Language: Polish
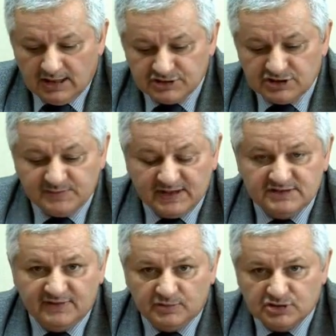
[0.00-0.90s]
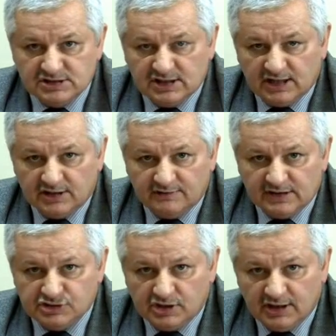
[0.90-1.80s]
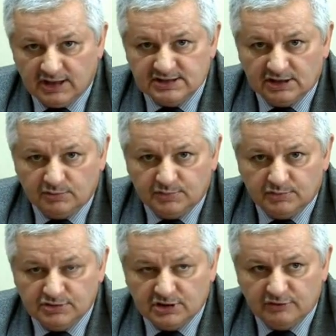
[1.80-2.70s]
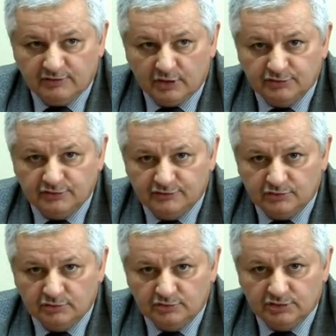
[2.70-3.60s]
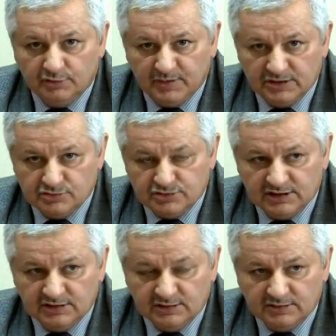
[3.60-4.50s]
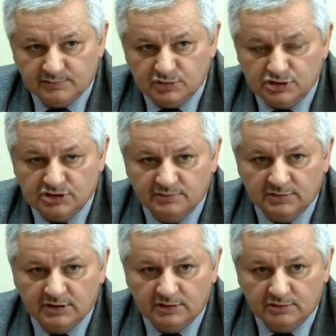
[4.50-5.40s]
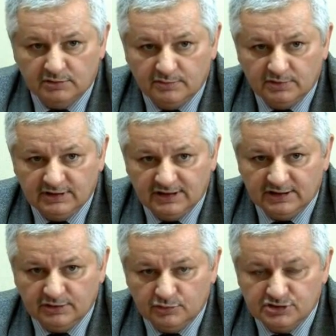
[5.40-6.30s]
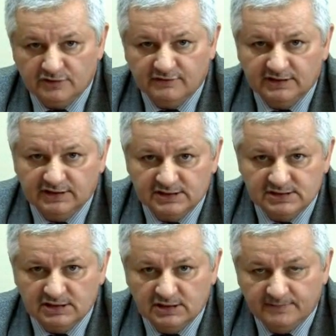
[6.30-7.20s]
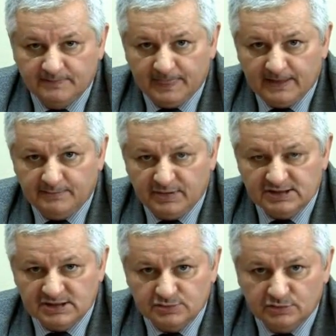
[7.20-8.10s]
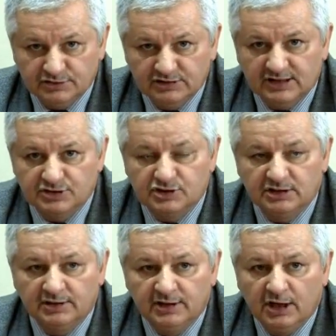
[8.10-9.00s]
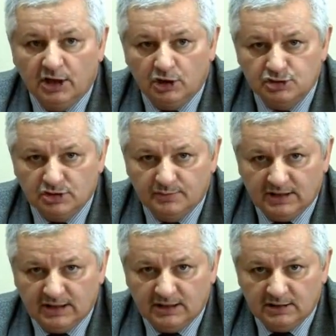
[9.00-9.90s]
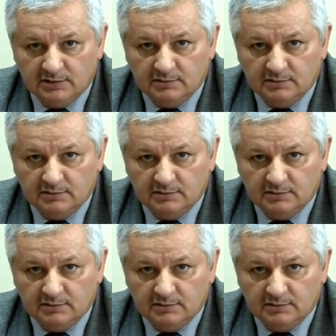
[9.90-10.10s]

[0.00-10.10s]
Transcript: Każdy z Państwa może zdeklarować chęć zakupu udziałów od 2 do 500, przy czym jeden udział wart jest 500 zł, także osoba